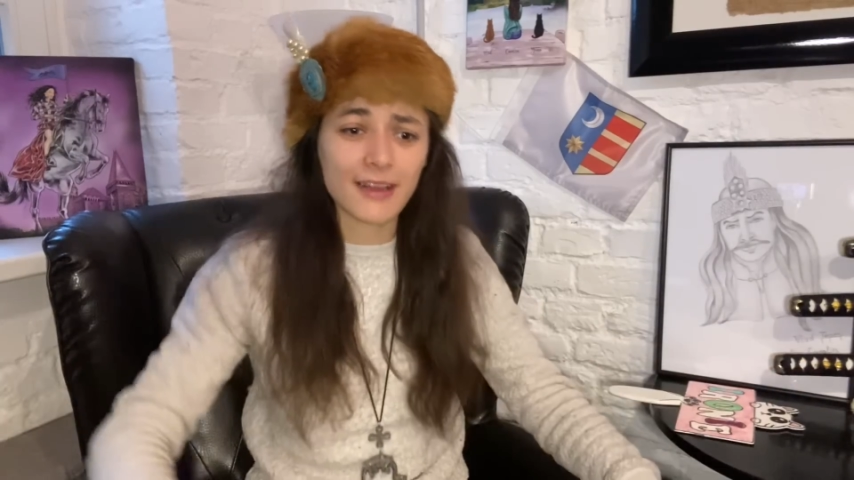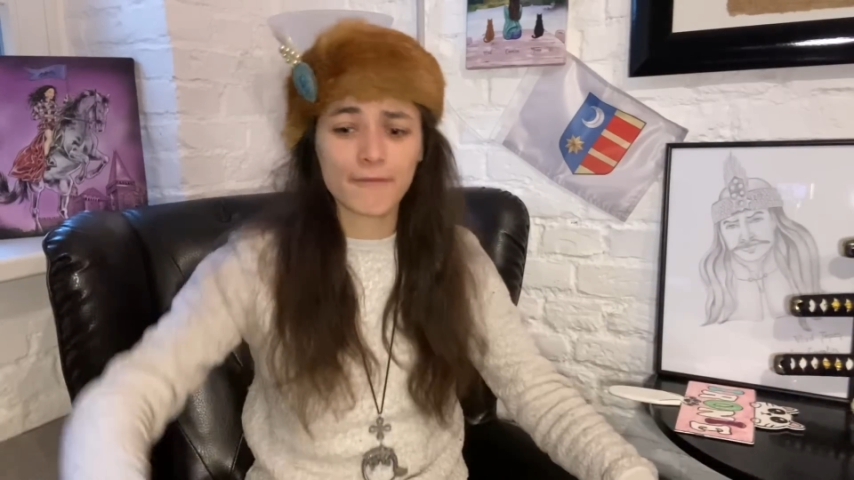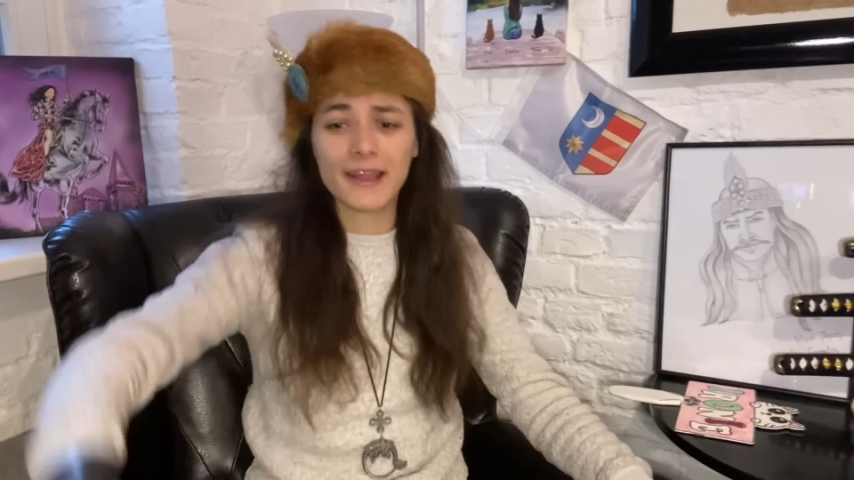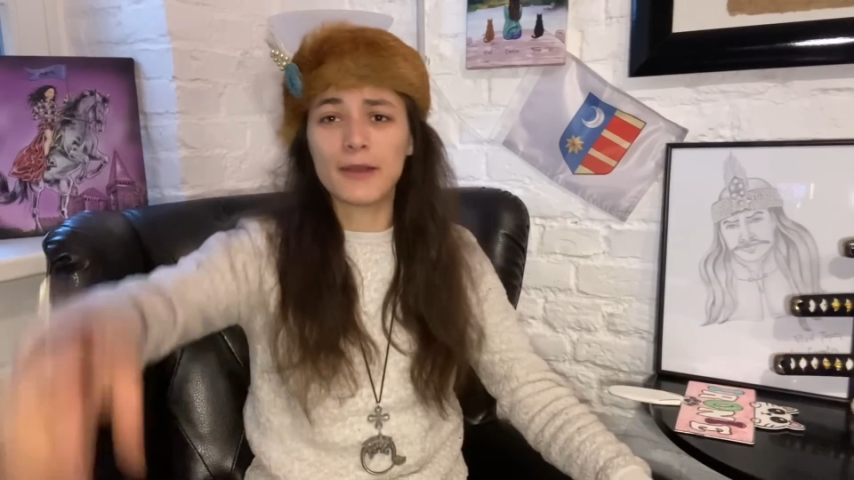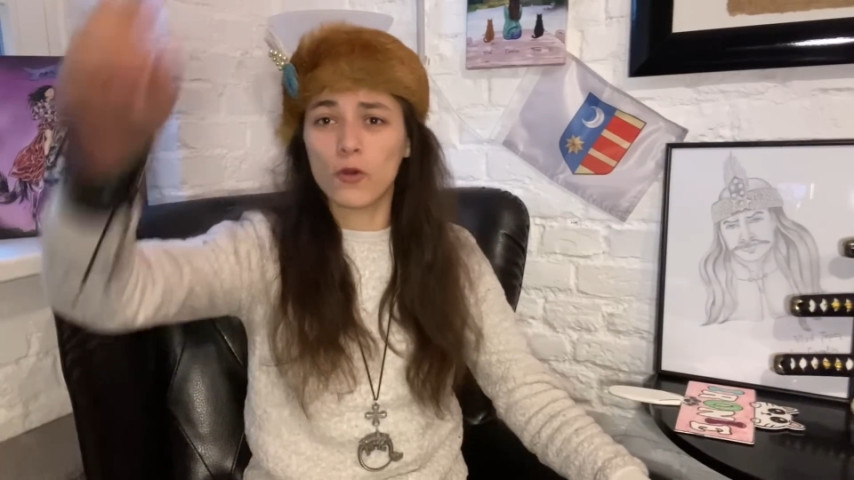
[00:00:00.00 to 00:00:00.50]
da
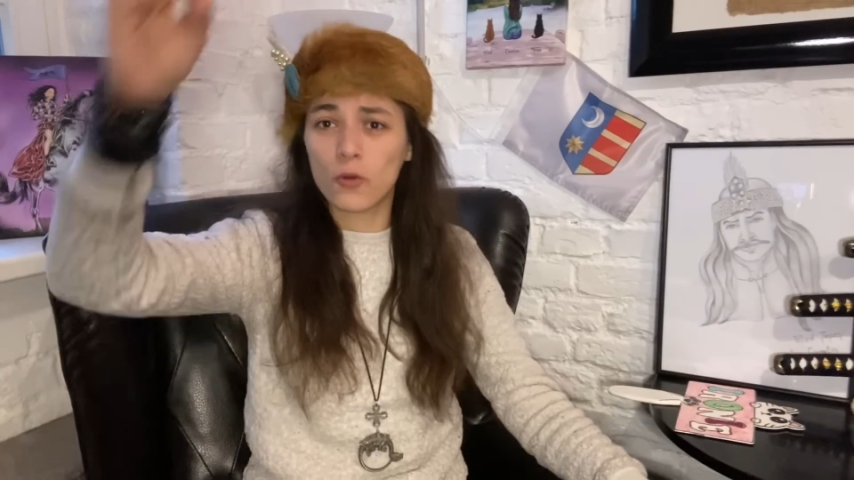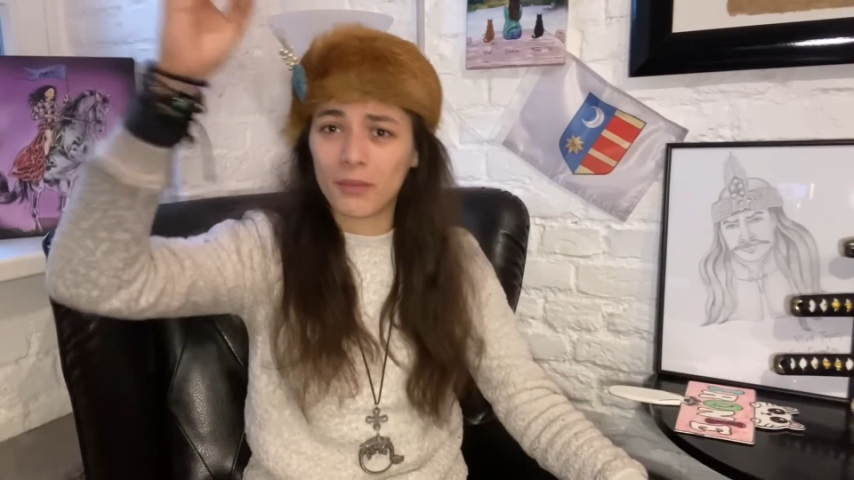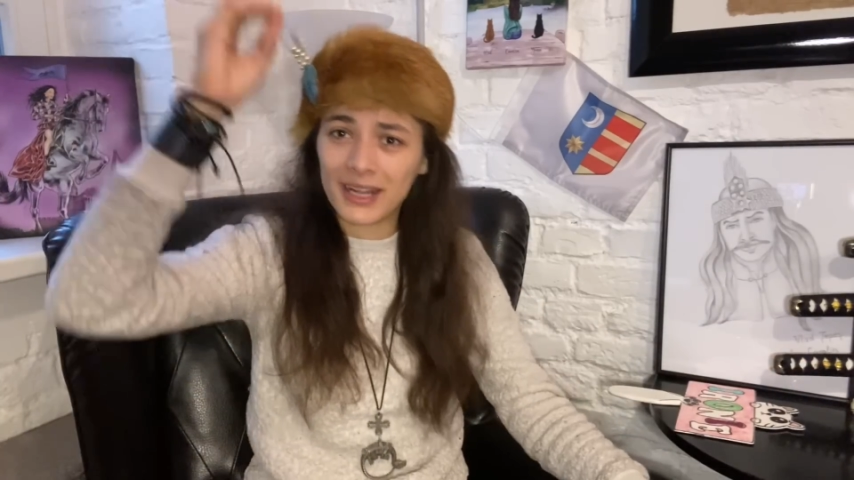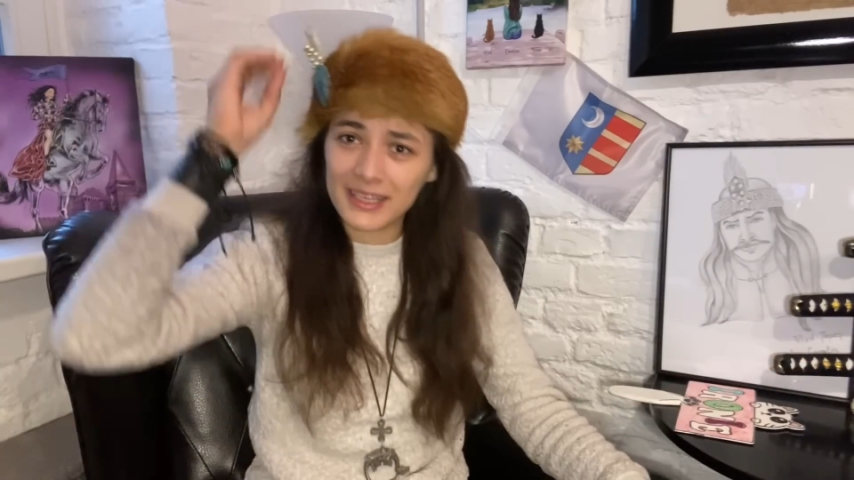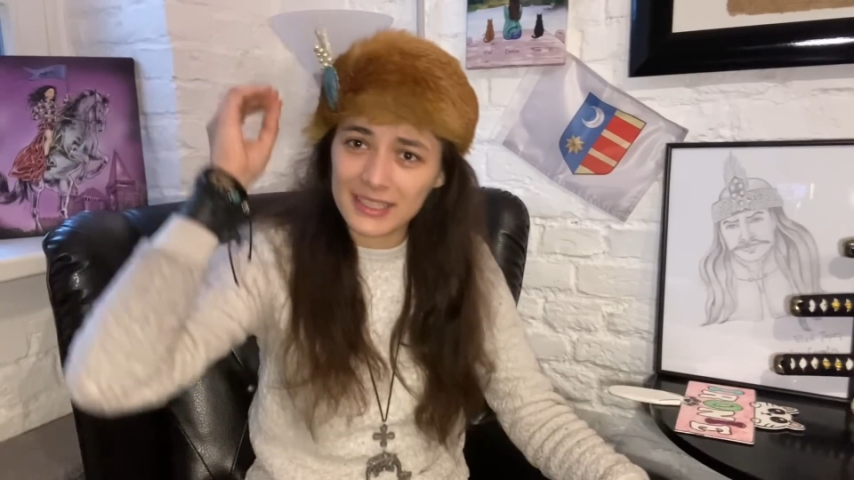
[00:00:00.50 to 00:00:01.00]
vielleicht auch
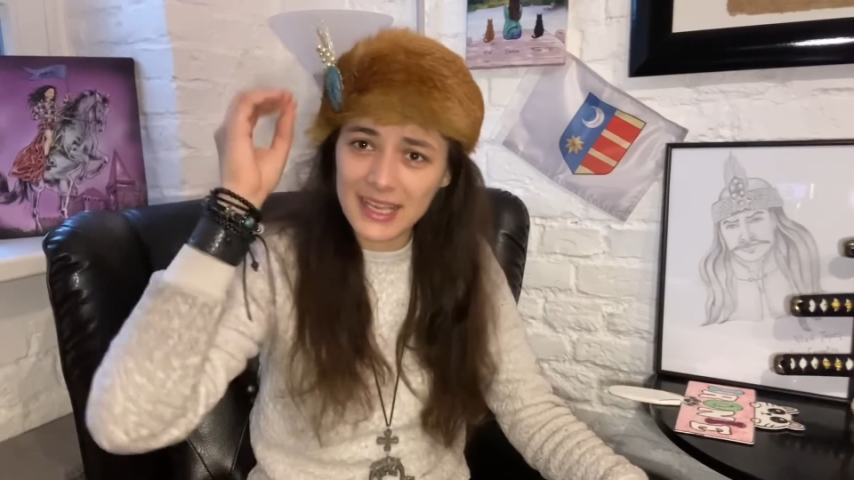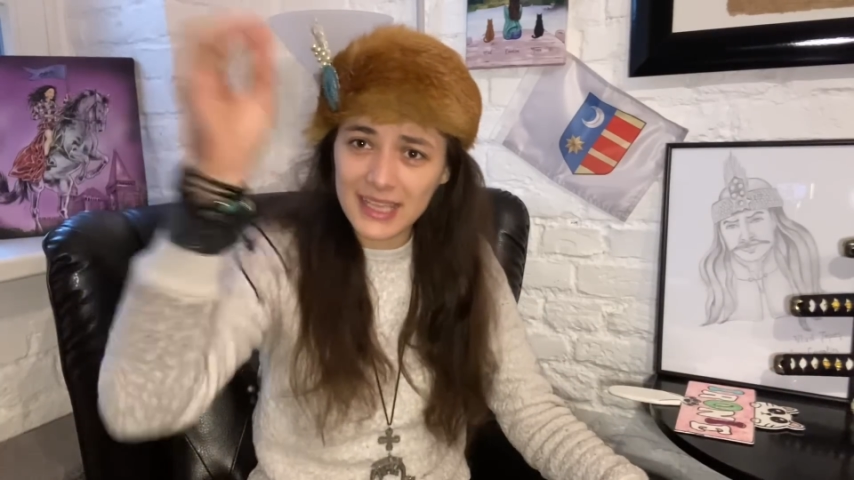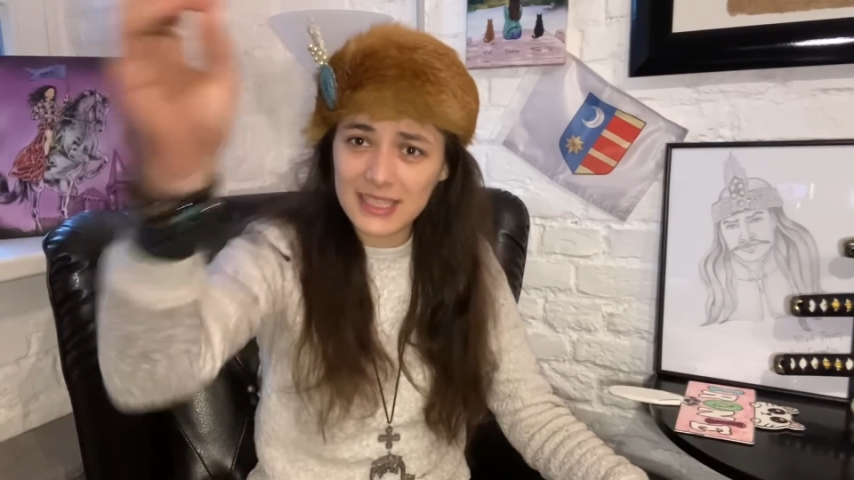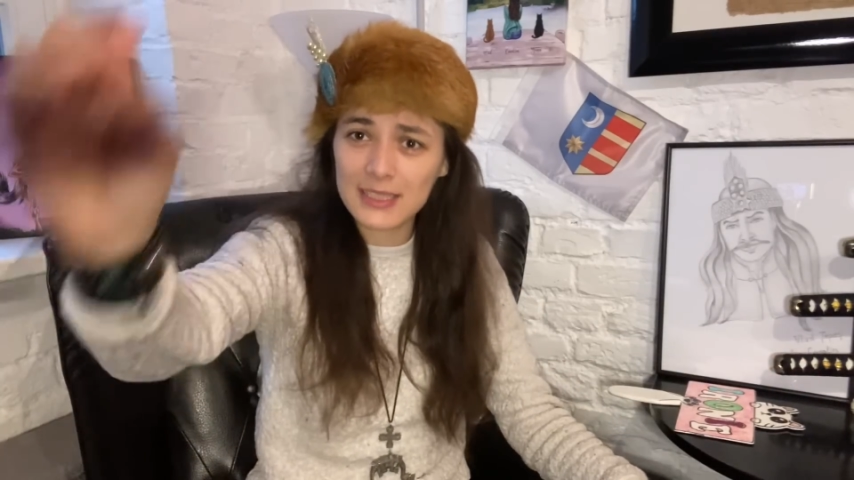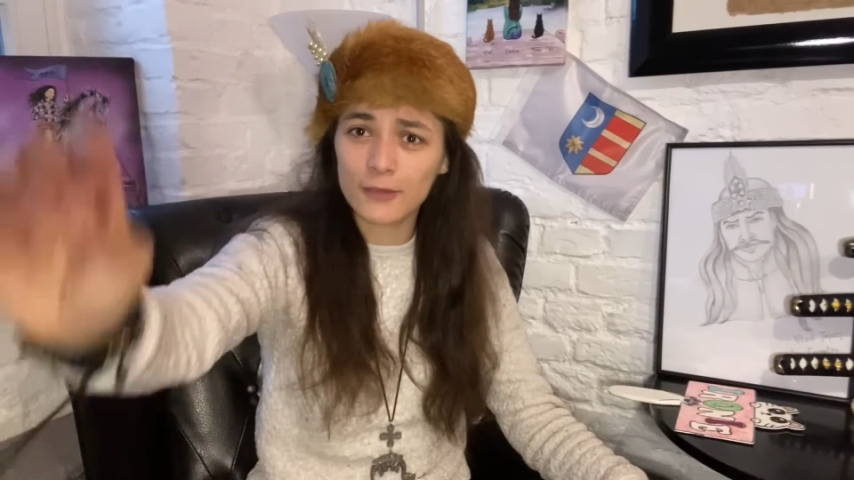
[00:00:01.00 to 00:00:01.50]
mal einen Text